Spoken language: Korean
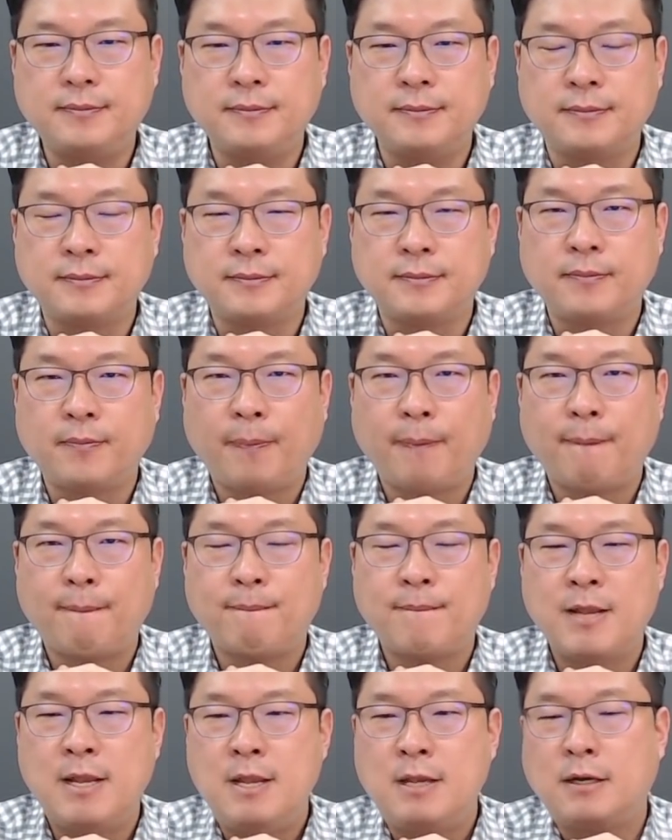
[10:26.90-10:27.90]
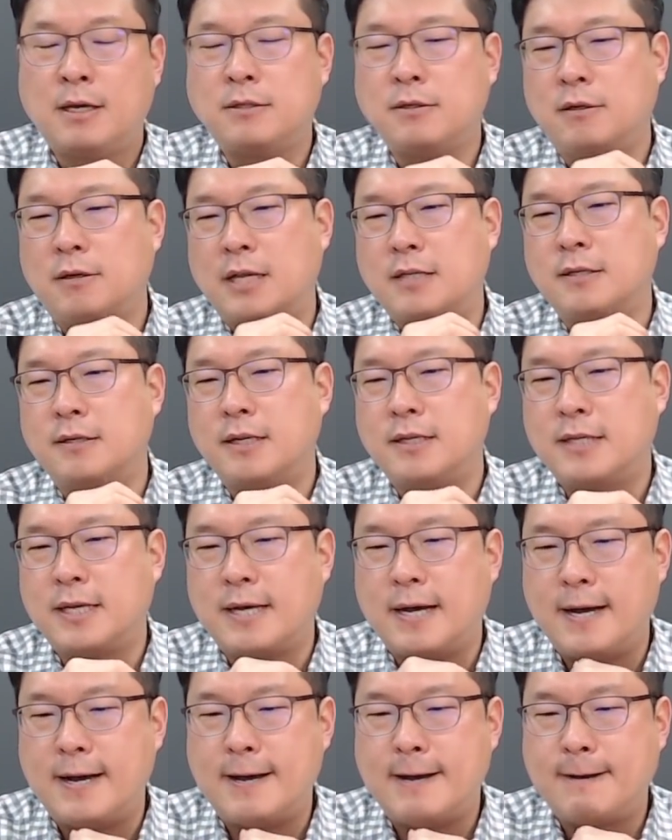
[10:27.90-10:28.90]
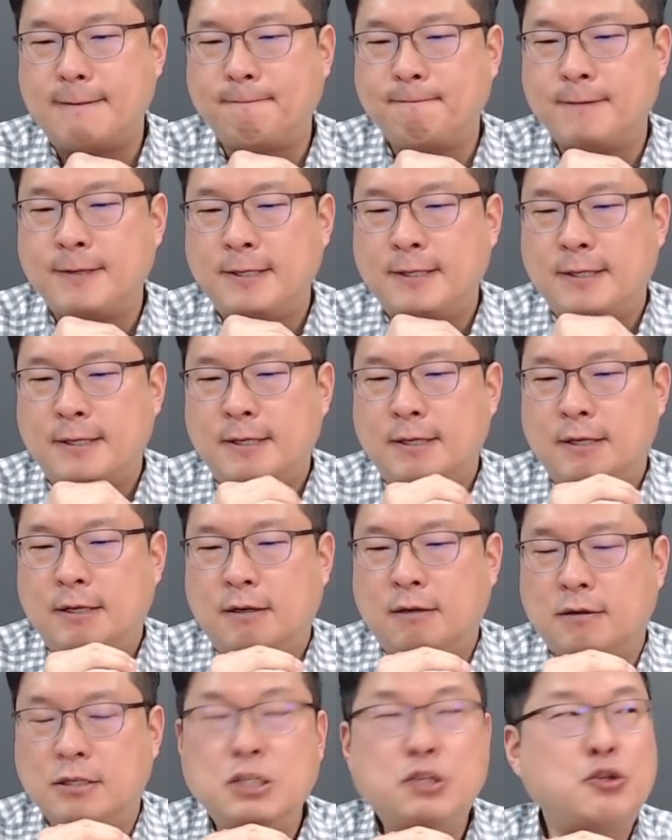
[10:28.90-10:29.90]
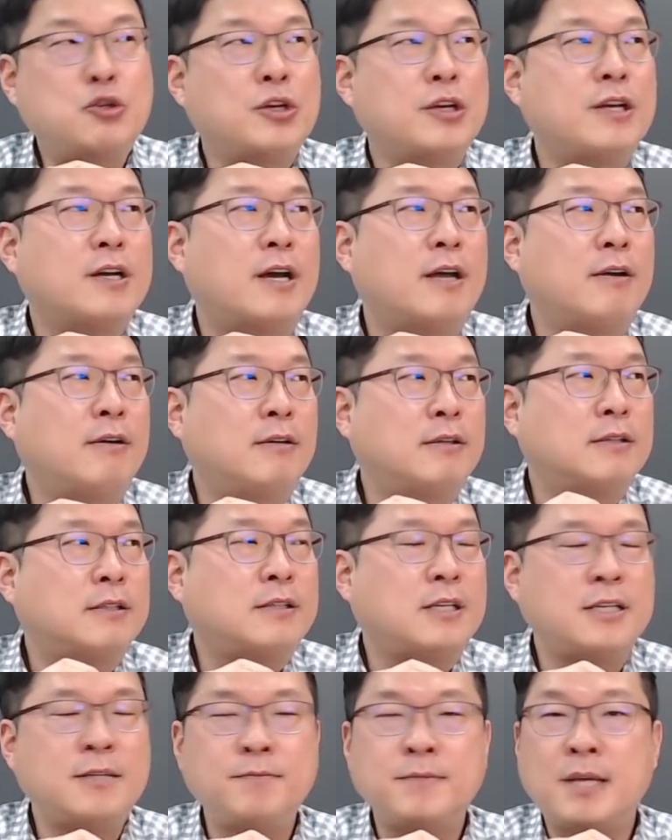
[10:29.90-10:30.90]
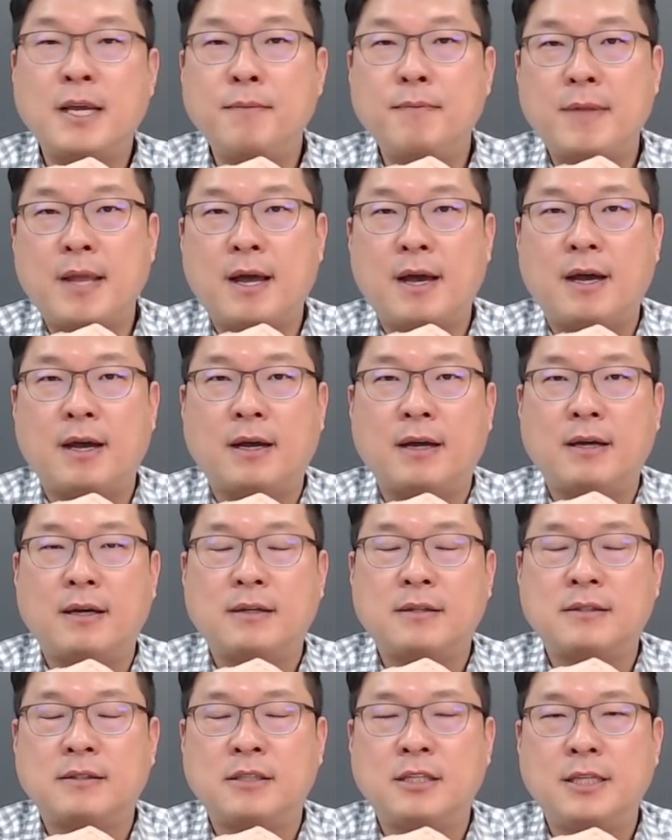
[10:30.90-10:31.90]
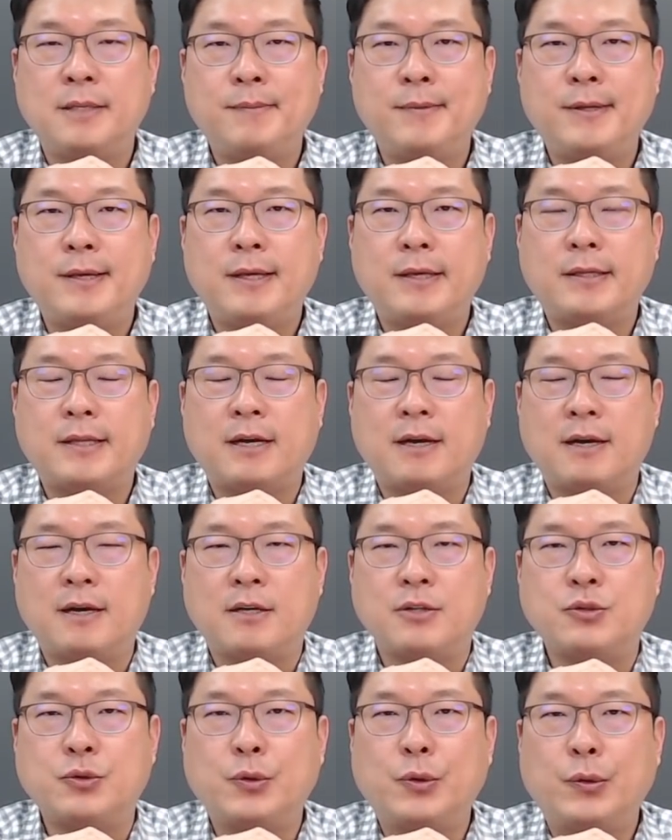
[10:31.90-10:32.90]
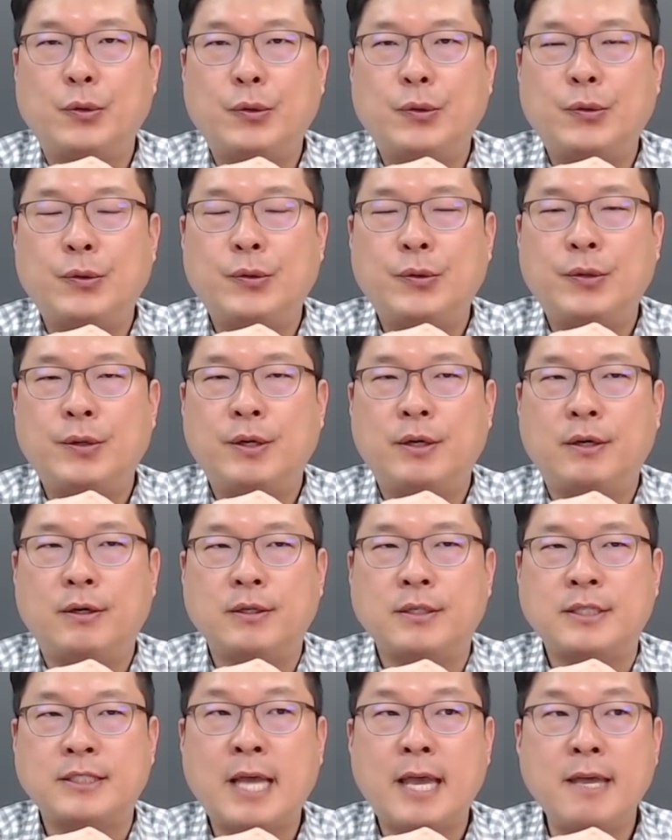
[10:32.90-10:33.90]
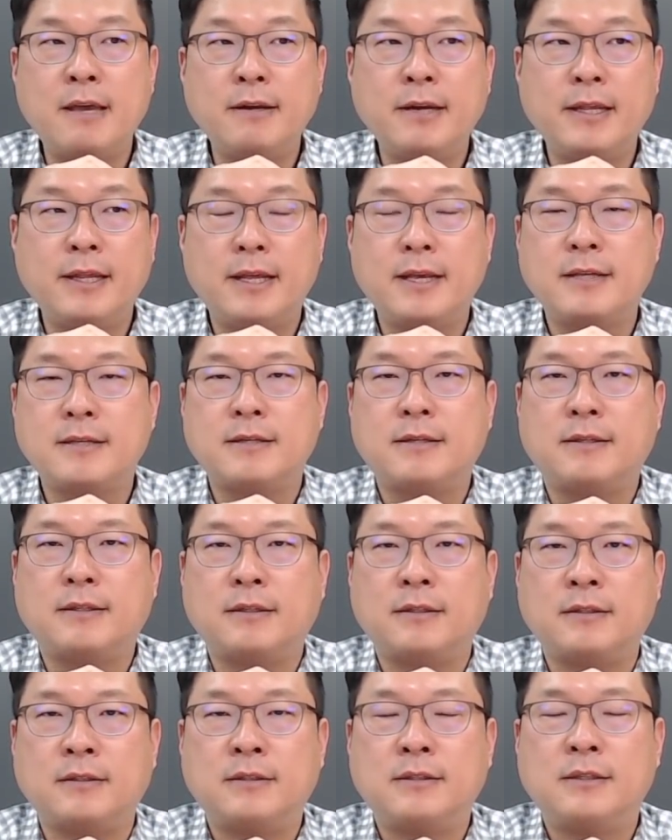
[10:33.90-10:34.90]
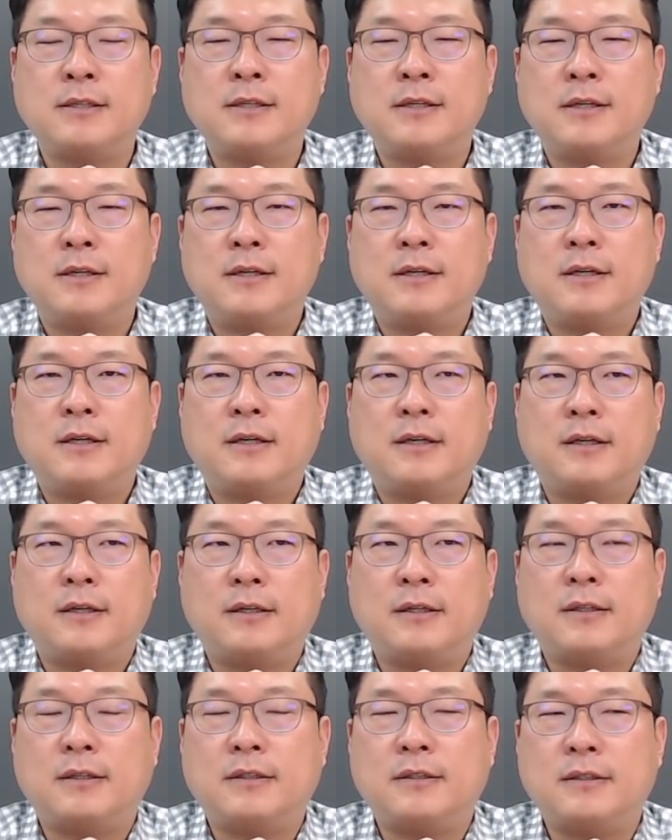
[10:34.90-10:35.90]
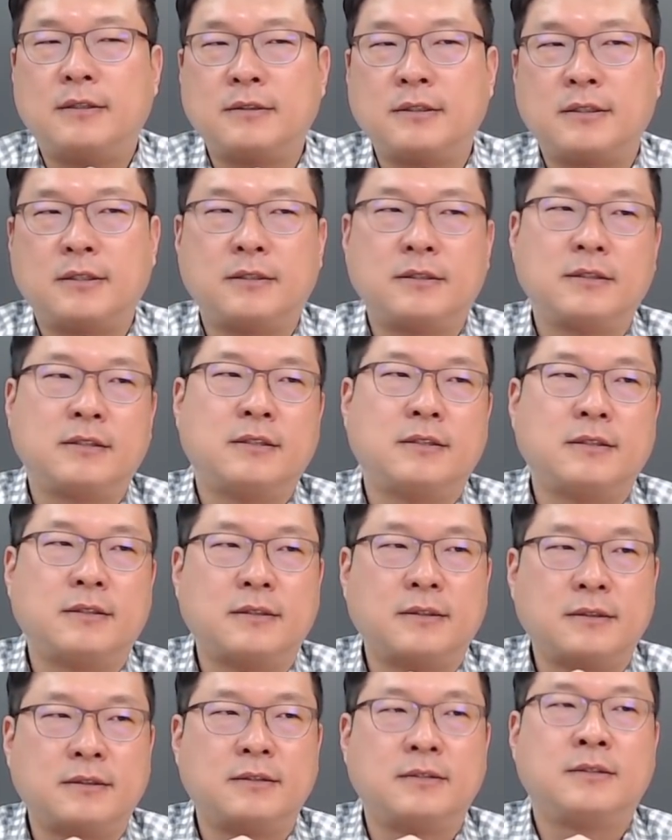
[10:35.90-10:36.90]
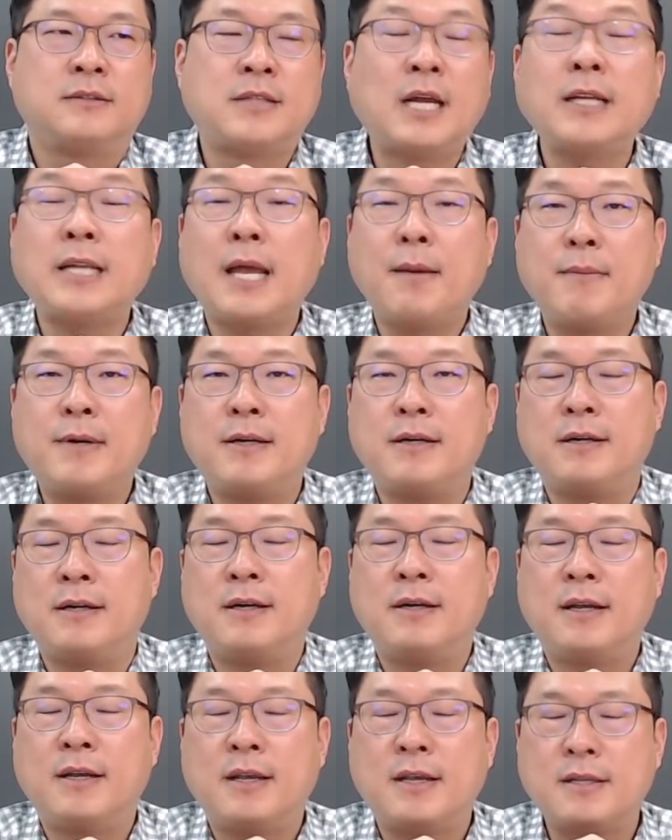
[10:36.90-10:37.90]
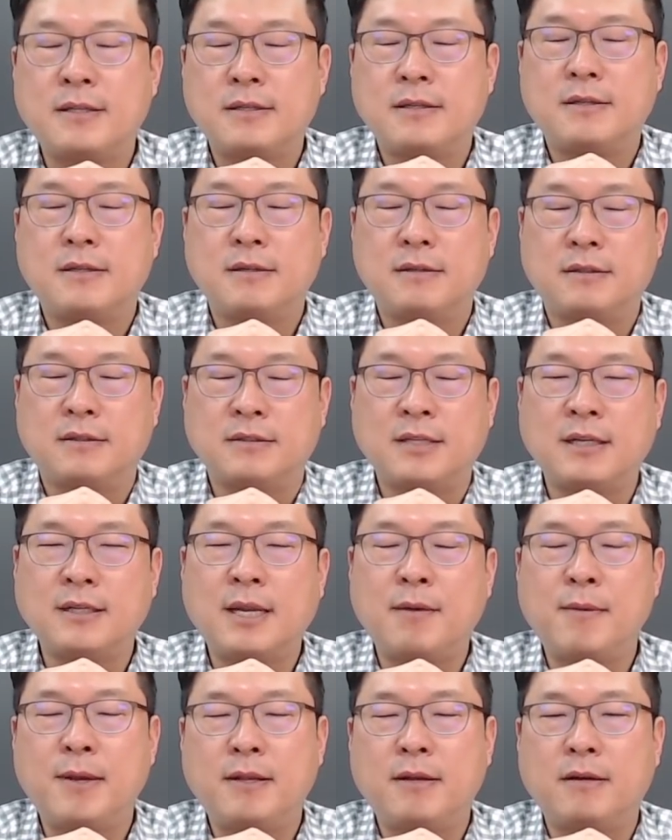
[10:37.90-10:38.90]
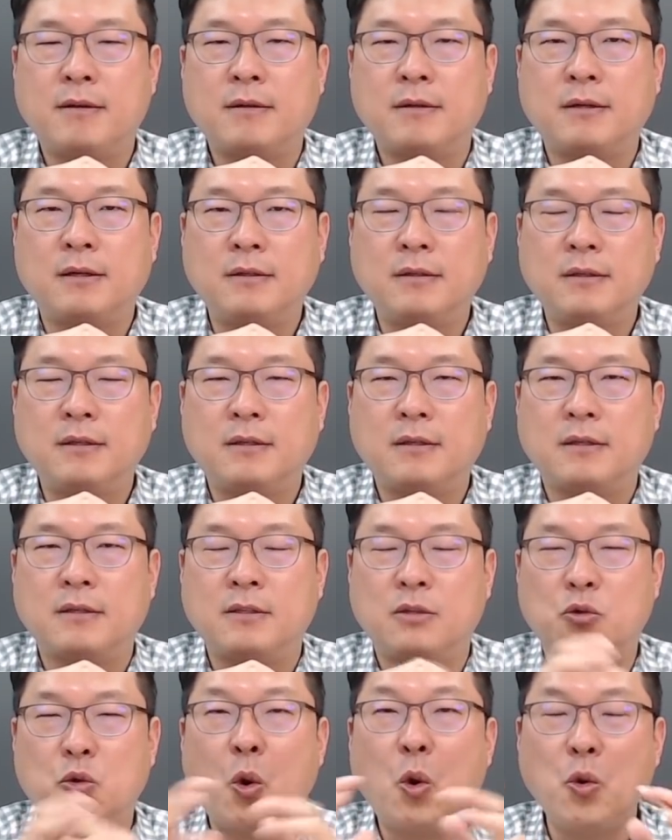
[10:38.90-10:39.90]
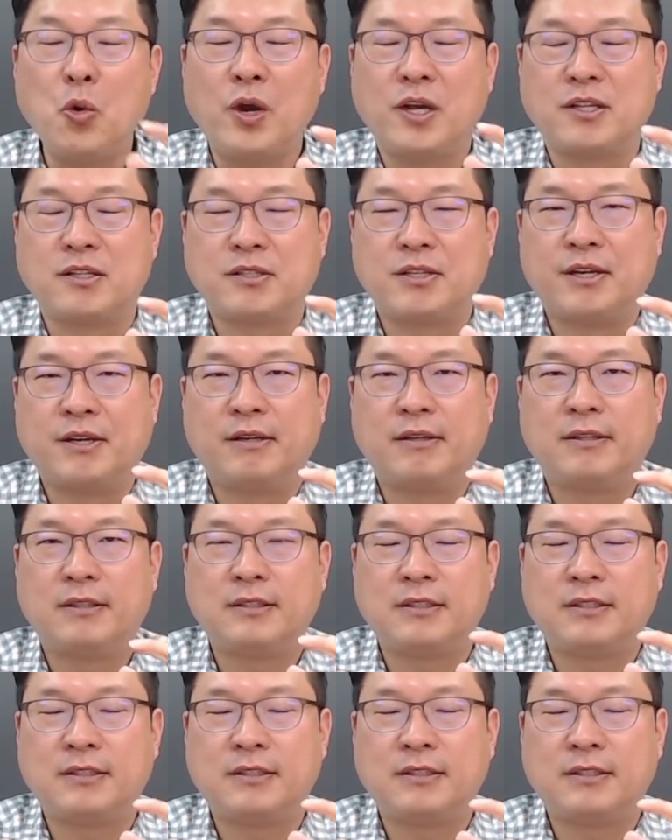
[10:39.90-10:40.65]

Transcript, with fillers: 음. 그래서 예전에 제가 2주 어, 전인가요? 그때 심사임당 TV에 그 나가가지고 어, 이제 사연에 대해서 어, 어떤 그 상담을 했, 어, 상담을 해드렸던 어떤 그런 코너가 있었어요.